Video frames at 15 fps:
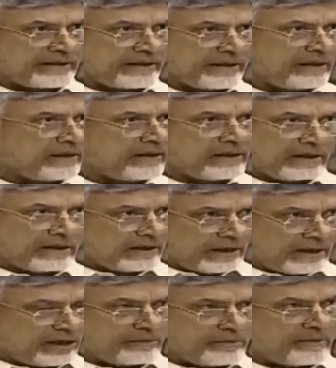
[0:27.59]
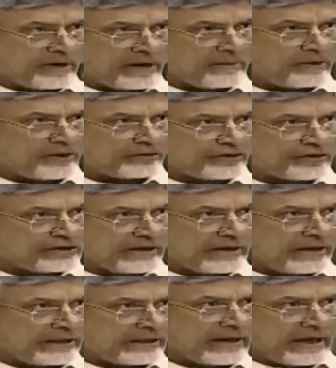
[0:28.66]
డెవలప్ చేస్తాడో చూడండి అంటూ కూడా
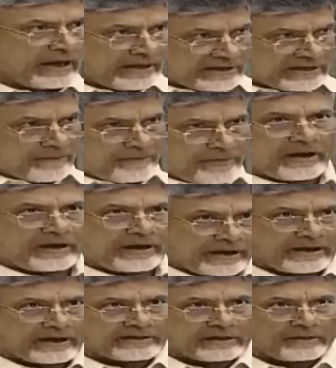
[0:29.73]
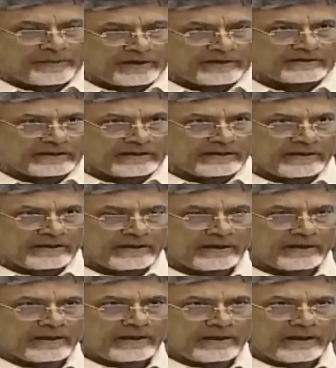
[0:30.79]
హార్బాటాలు బ్రహ్మాండంగా చేశారు
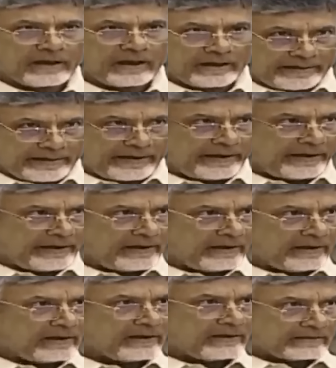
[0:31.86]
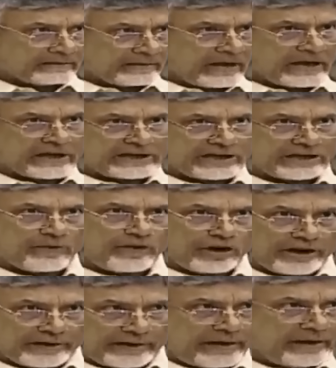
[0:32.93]
కానీ రెండు వేల పంతొమ్మిదిలో జగన్
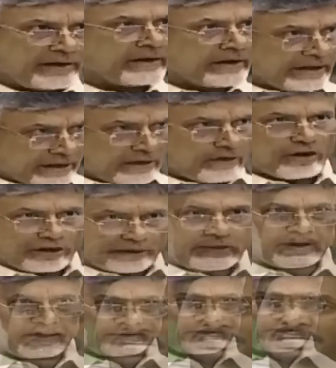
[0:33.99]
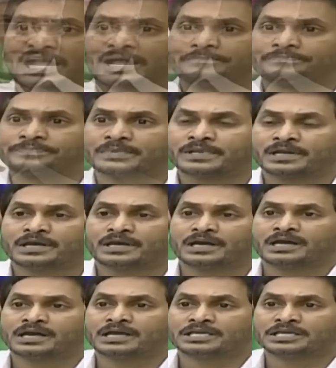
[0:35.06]
అధికారంలోకి రాగానే అమరావతి
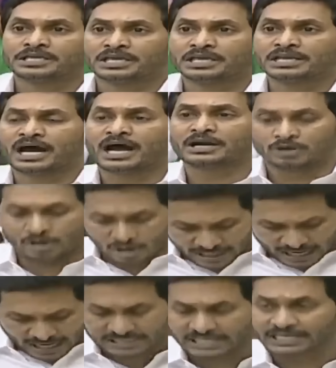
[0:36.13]
ఎంత పెద్ద స్కామో